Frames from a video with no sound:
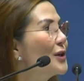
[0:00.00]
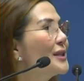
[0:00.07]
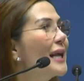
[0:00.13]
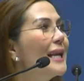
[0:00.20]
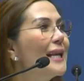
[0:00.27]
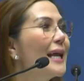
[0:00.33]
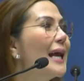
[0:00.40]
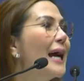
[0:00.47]

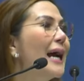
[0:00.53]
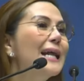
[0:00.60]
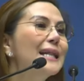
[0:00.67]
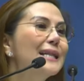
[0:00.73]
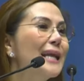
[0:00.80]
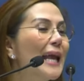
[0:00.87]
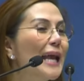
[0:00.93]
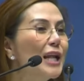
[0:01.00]
Dahil at
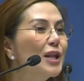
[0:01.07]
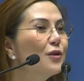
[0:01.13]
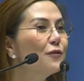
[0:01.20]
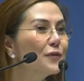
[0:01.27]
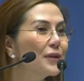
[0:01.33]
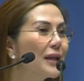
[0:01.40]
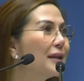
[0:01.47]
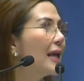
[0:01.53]
the end of the
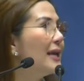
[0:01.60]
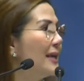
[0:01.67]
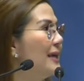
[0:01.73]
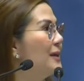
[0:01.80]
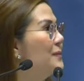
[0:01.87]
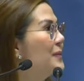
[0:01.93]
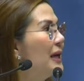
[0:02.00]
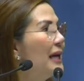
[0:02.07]
day,
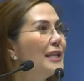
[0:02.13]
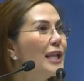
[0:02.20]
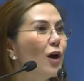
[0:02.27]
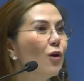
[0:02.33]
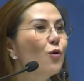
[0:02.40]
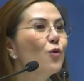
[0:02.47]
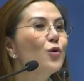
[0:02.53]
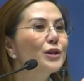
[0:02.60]

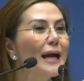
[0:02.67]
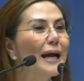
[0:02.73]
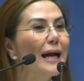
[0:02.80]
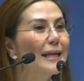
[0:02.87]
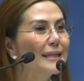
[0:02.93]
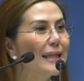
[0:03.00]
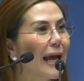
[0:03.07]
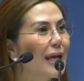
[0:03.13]
nangungutang nga
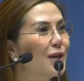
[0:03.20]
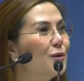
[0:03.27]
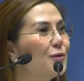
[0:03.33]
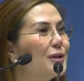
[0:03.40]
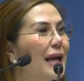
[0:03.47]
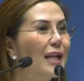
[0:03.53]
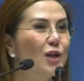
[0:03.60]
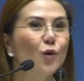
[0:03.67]
tayo
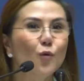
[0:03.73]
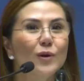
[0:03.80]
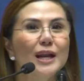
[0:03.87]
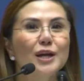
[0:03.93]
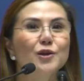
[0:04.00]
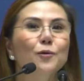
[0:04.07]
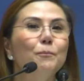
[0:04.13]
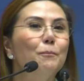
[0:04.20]
dahil kulang
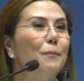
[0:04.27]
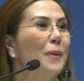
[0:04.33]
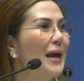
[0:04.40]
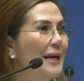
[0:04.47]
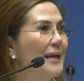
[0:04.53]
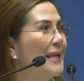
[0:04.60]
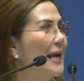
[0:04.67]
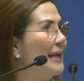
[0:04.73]
yung pera
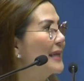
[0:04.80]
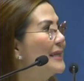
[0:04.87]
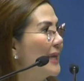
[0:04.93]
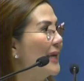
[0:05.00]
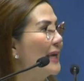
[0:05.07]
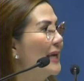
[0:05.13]
natin eh.